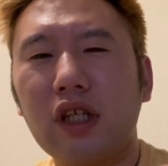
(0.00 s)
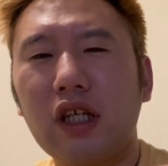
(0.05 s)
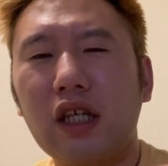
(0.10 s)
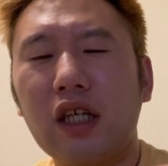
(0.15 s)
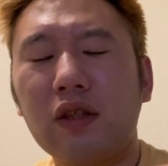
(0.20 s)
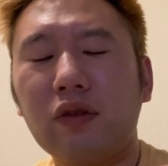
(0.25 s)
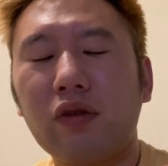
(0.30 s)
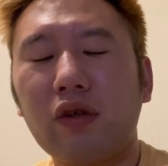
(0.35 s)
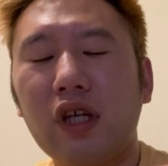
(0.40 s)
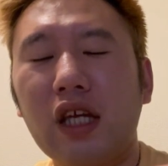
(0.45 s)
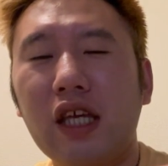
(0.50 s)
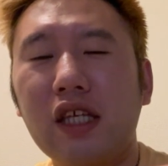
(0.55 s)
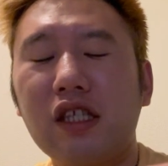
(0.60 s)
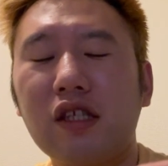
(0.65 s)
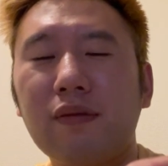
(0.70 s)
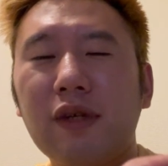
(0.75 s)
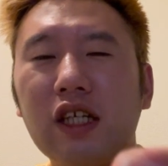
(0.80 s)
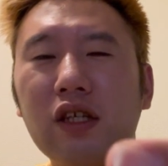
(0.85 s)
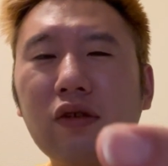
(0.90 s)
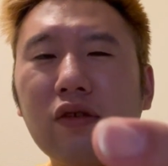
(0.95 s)
あと
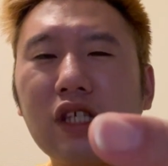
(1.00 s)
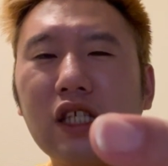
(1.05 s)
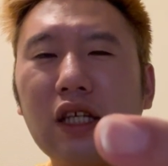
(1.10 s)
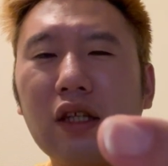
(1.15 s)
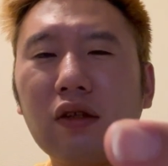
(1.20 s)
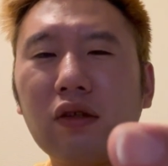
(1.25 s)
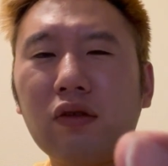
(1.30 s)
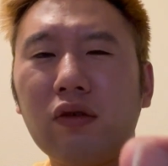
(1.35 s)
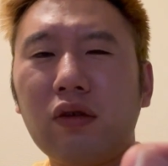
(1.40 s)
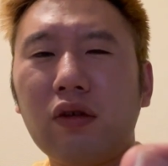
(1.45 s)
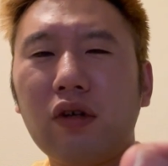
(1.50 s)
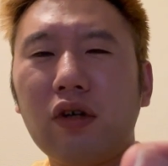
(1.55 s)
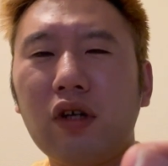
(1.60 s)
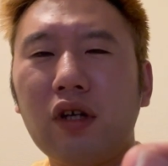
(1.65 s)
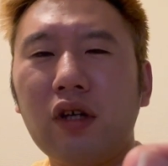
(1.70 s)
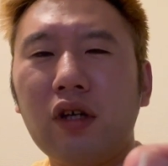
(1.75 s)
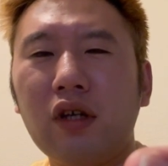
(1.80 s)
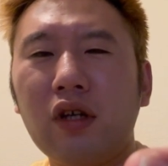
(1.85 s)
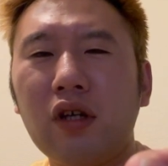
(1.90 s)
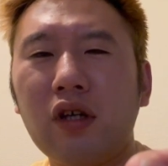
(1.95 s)
ヘズマリュウさんの
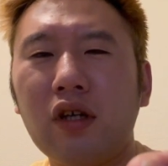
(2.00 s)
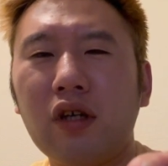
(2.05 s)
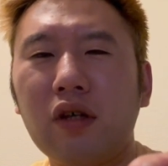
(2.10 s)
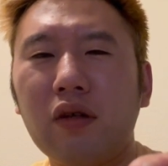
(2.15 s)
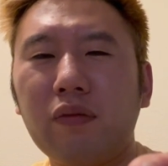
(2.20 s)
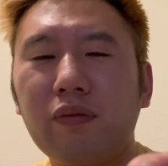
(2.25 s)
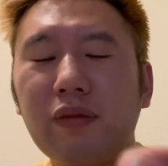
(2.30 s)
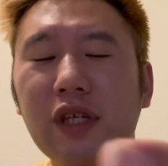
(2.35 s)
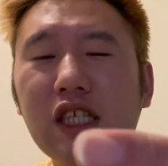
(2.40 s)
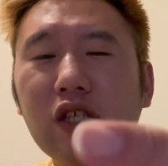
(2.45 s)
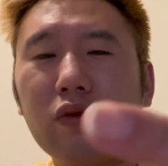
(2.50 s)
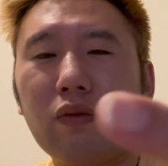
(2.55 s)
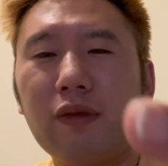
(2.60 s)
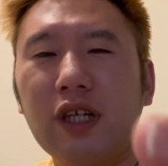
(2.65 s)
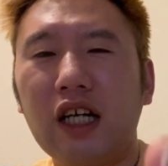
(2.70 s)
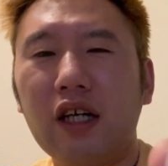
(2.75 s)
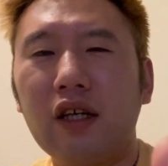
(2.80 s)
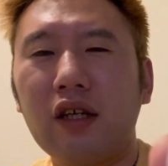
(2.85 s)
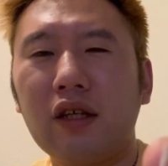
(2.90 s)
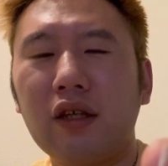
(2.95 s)
みそま、